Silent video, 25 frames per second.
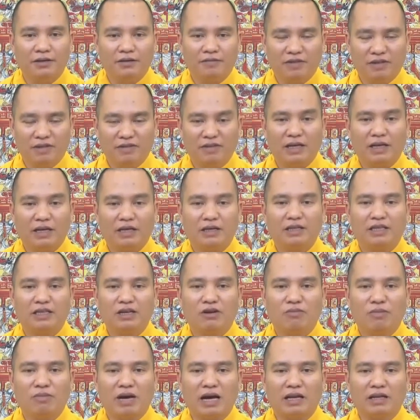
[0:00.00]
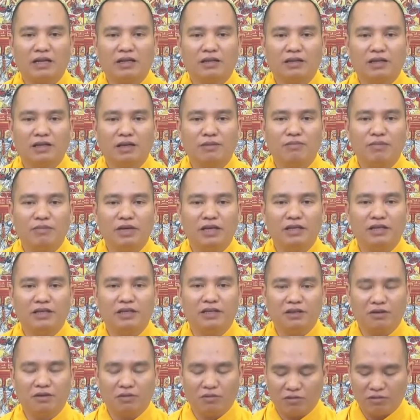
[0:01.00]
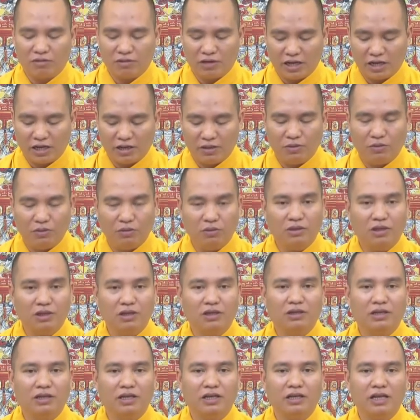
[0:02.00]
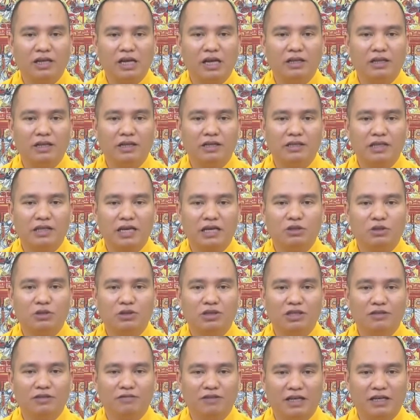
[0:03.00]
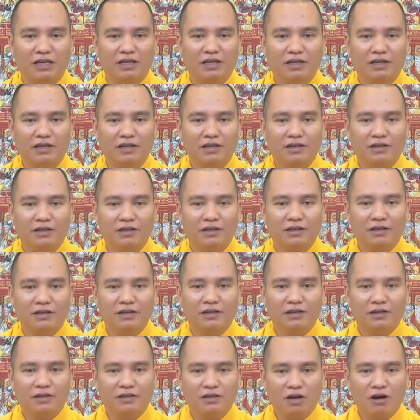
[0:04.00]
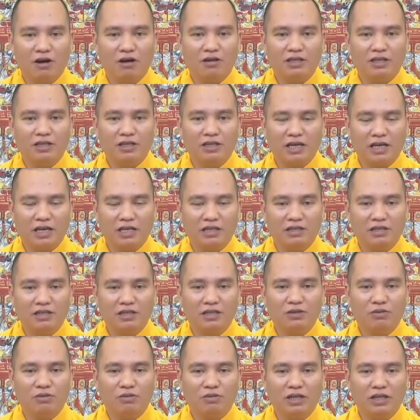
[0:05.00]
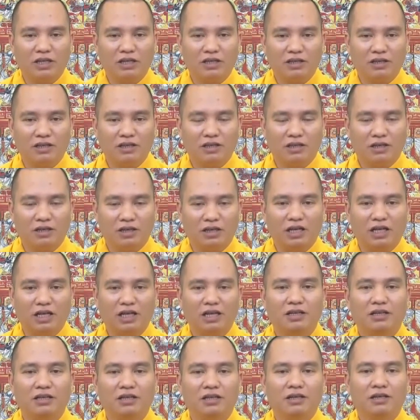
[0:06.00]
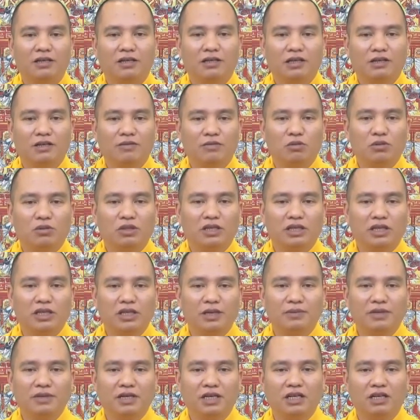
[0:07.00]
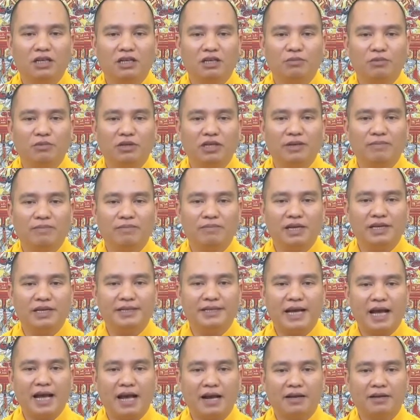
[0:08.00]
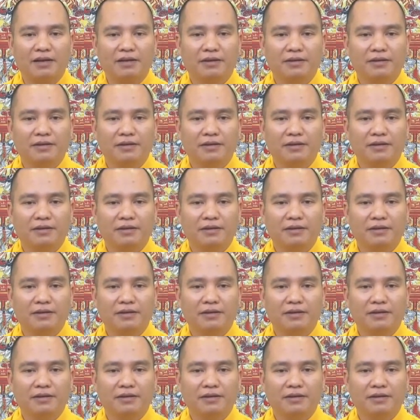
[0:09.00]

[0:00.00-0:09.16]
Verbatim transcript: Vì vậy trong bản tâm mình thì cũng có đầy đủ tự tính thanh tịnh sáng suốt như Phật. Do gì ngày xưa chúng ta thì khởi lên từ vô thủy kiếp khởi lên một niệm bất giác.